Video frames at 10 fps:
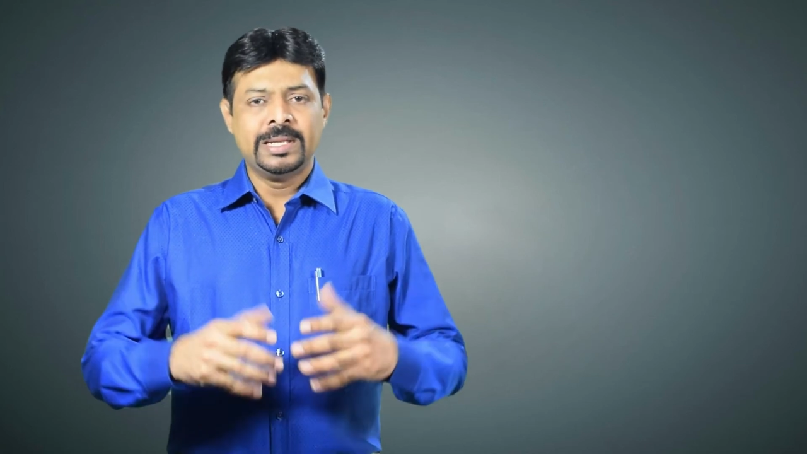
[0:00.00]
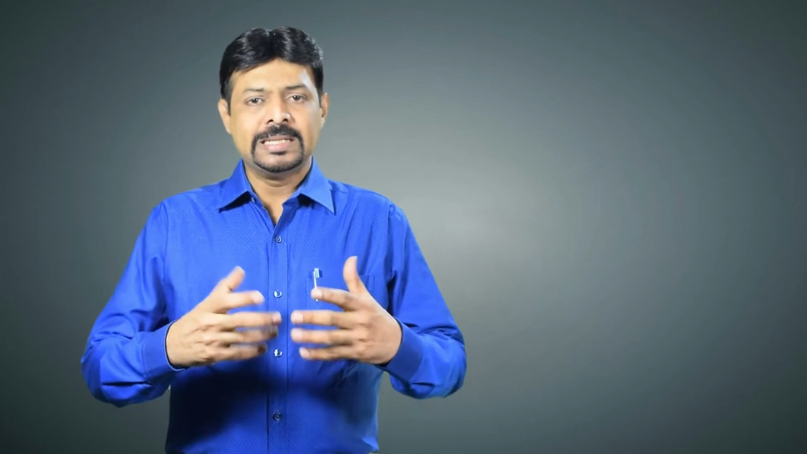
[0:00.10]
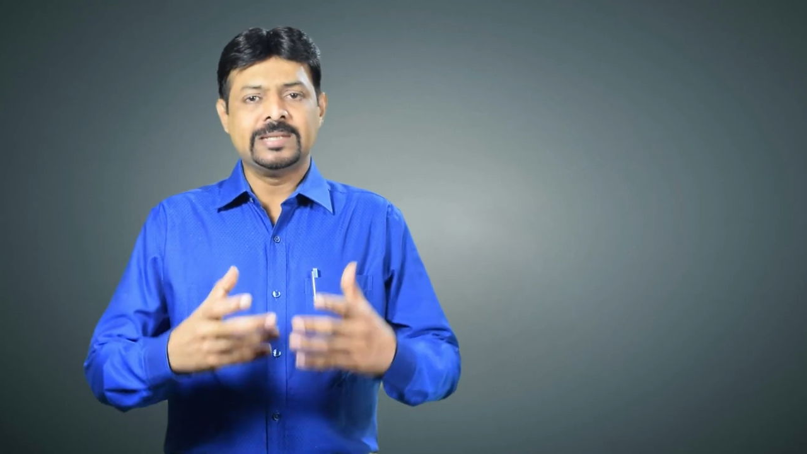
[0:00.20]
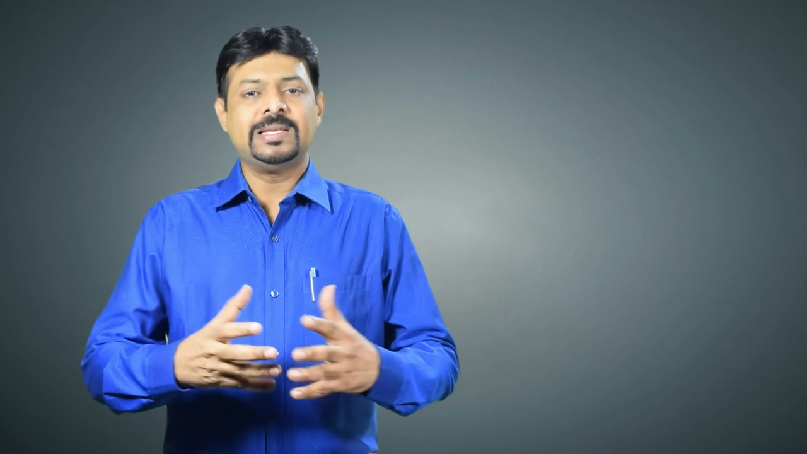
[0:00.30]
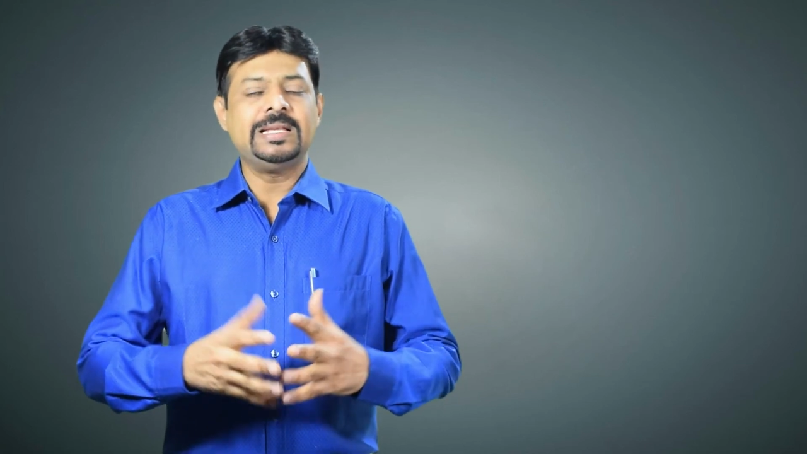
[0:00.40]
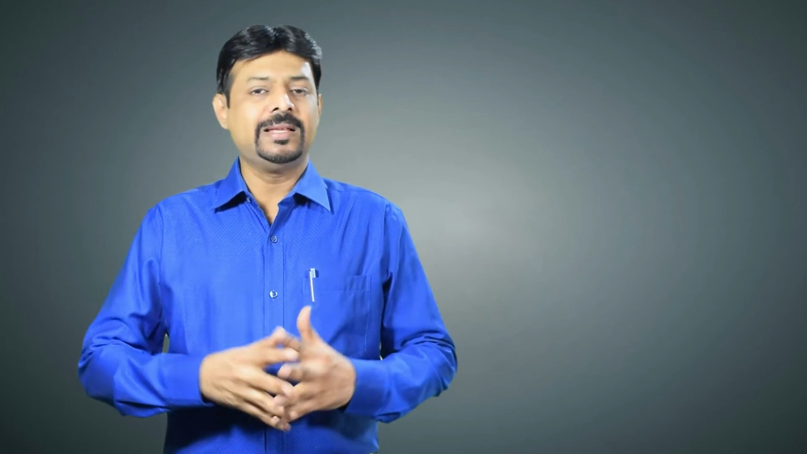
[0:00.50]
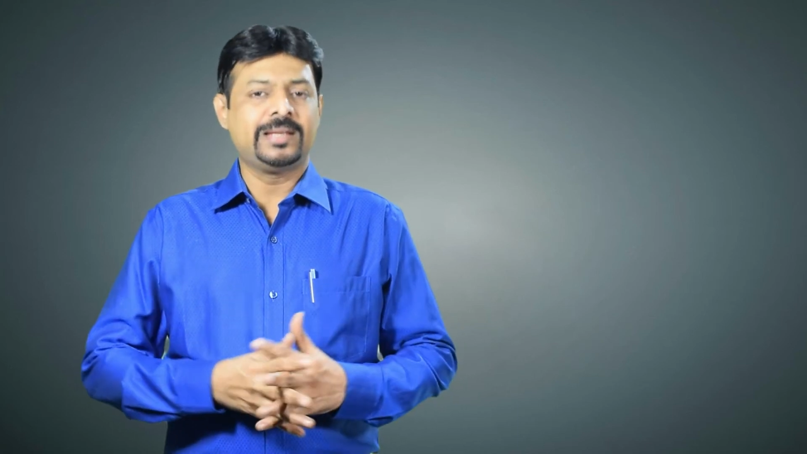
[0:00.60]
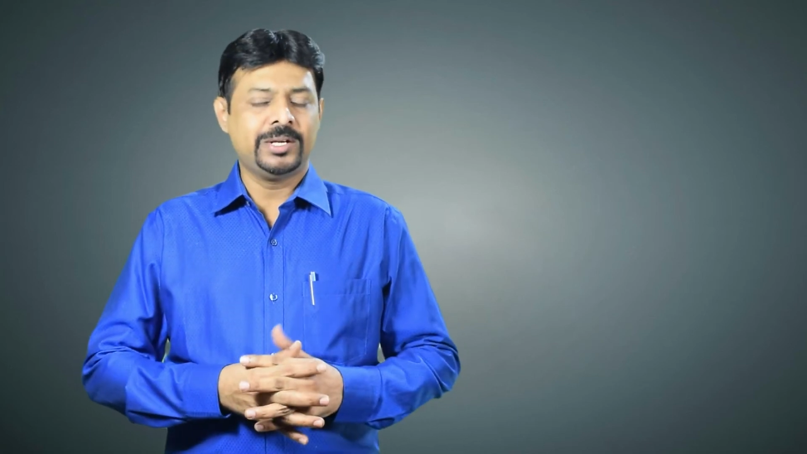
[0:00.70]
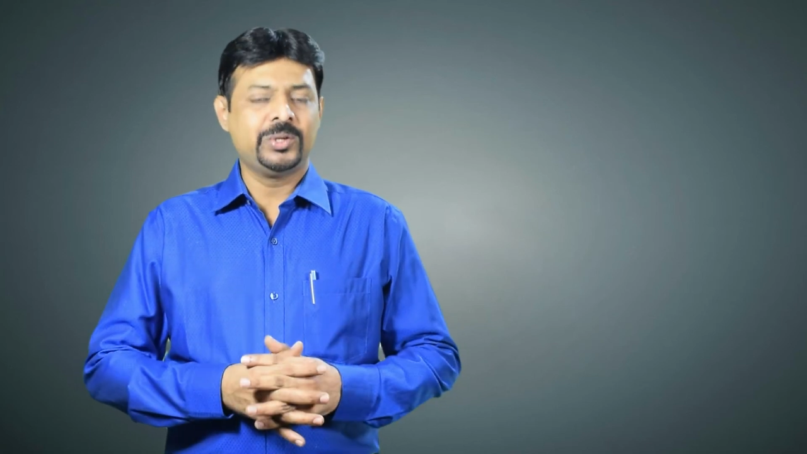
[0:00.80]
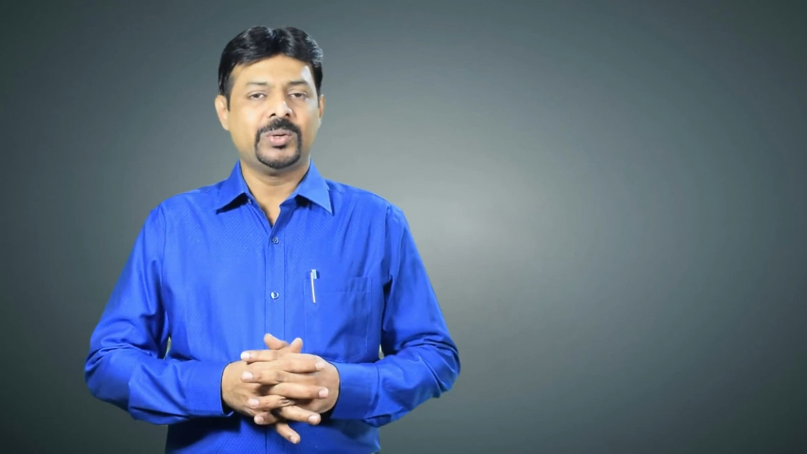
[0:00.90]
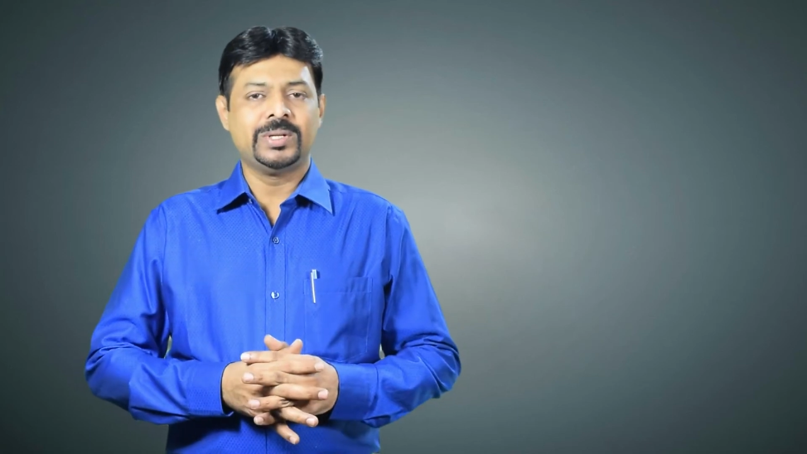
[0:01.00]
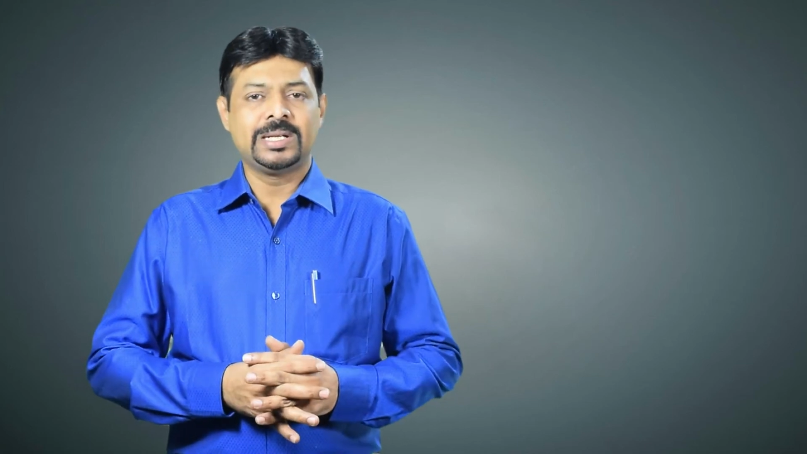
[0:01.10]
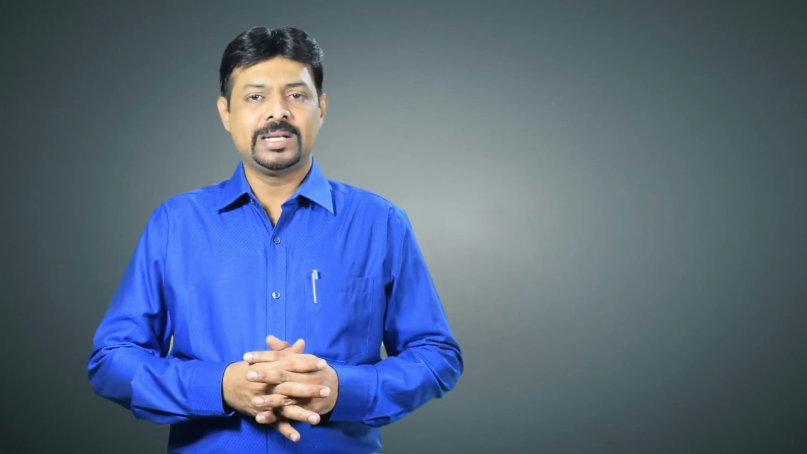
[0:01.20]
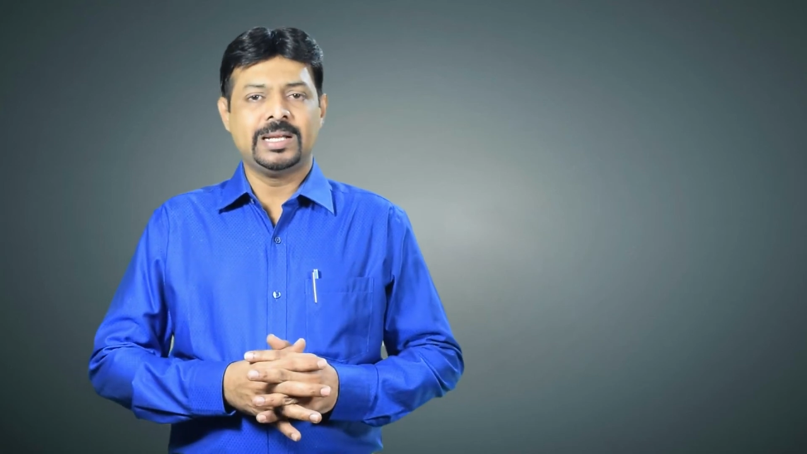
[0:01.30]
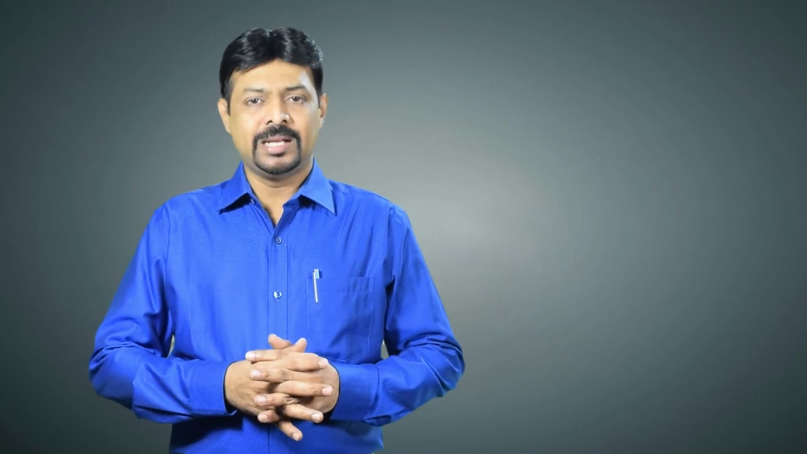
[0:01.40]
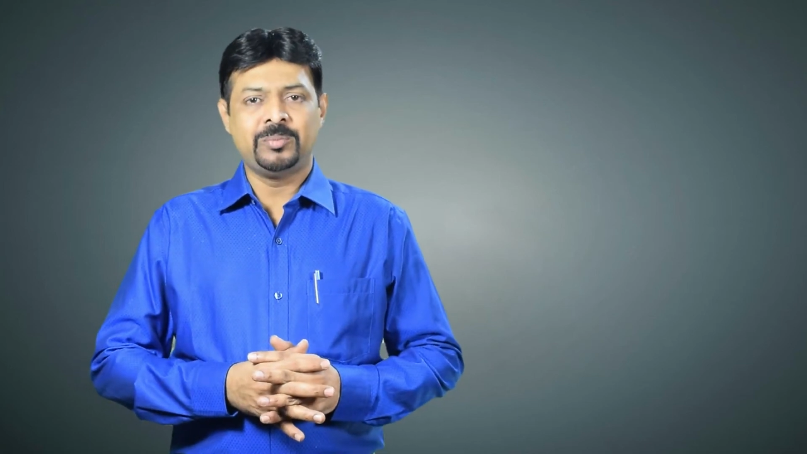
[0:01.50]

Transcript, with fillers: இந்த செய்தியை கேட்டுக்கொண்டிருக்கிற